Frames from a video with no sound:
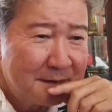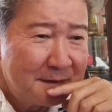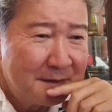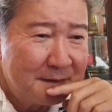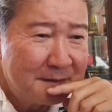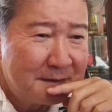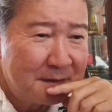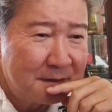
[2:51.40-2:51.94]

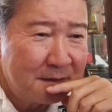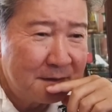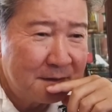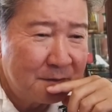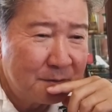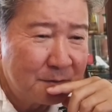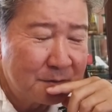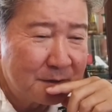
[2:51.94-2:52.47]
日
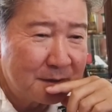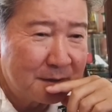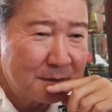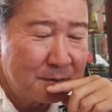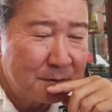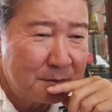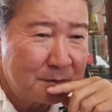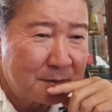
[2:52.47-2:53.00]
系大手が
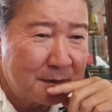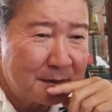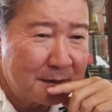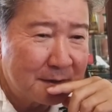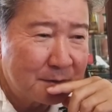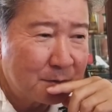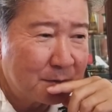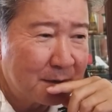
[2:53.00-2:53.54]
良いのか
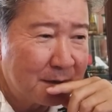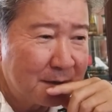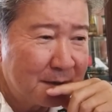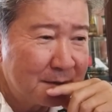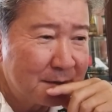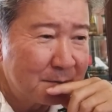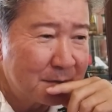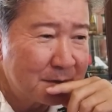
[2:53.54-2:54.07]
なと考
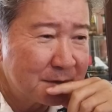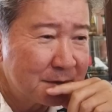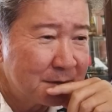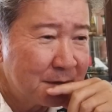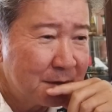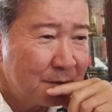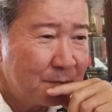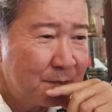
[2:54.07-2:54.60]
えています。
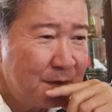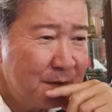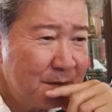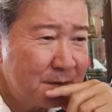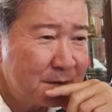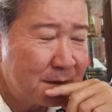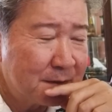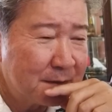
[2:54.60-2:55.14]

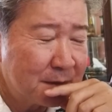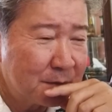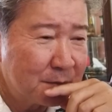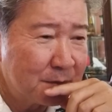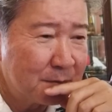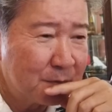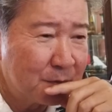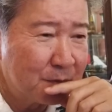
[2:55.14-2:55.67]
ベンチャーな
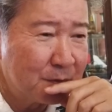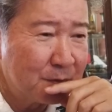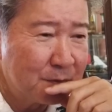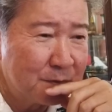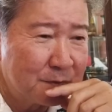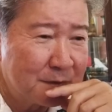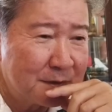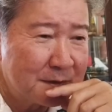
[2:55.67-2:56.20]
どでも良
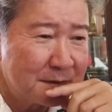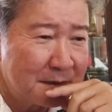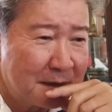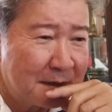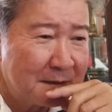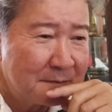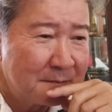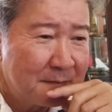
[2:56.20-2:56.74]
いのです
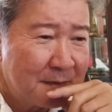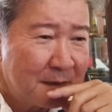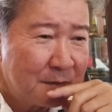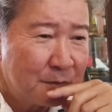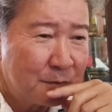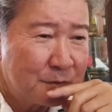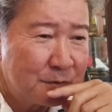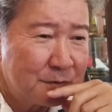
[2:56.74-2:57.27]
が、
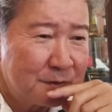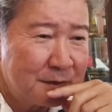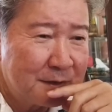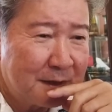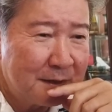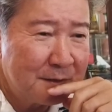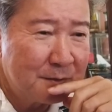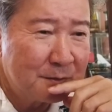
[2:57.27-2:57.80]
後々
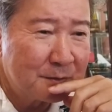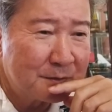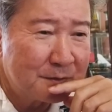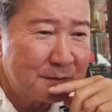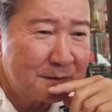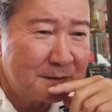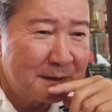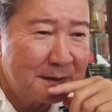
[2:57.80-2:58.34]
家業を
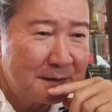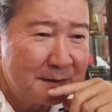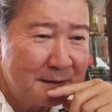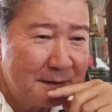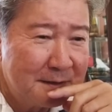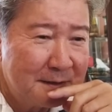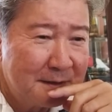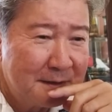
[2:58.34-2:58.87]
継ぐ際
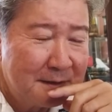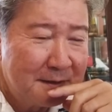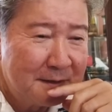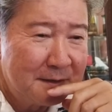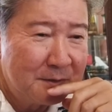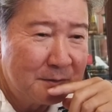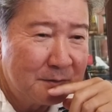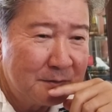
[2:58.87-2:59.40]
に
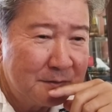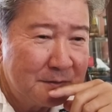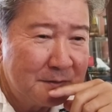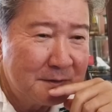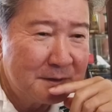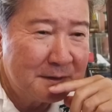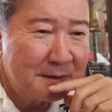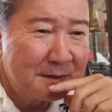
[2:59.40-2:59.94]
日
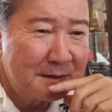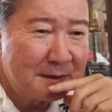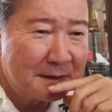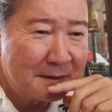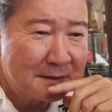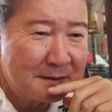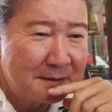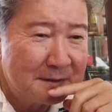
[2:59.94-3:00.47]
本人
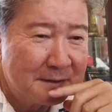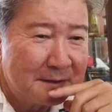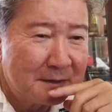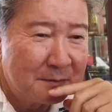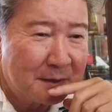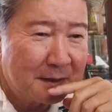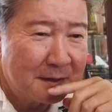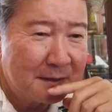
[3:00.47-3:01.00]
が聞いて
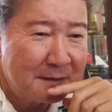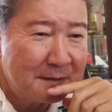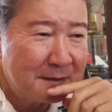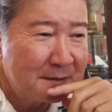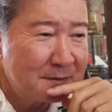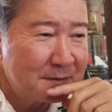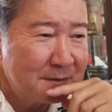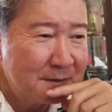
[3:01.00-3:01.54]
分かり
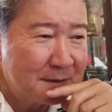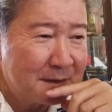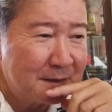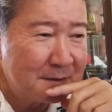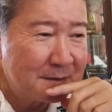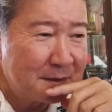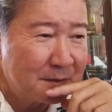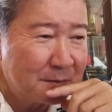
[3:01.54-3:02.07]
やすい
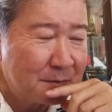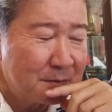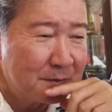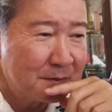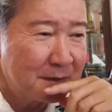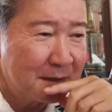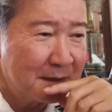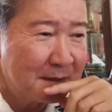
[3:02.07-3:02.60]
会社の方
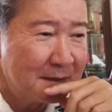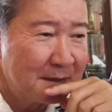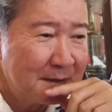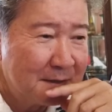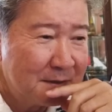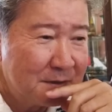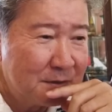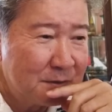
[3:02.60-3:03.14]
が
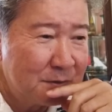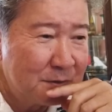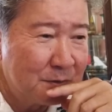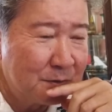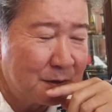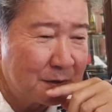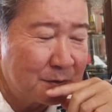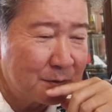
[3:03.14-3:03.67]
従業
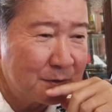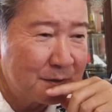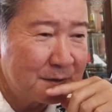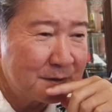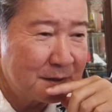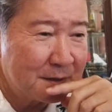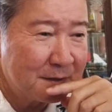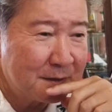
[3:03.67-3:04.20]
員や取引
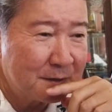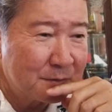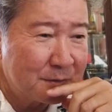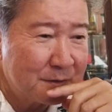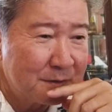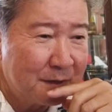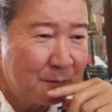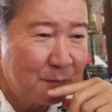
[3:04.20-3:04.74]
先からの
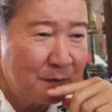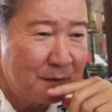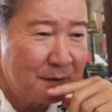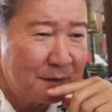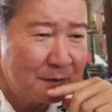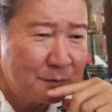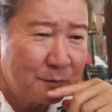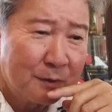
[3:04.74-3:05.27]
信頼も得
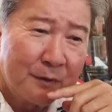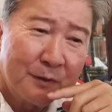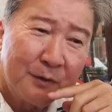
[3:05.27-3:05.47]
やすい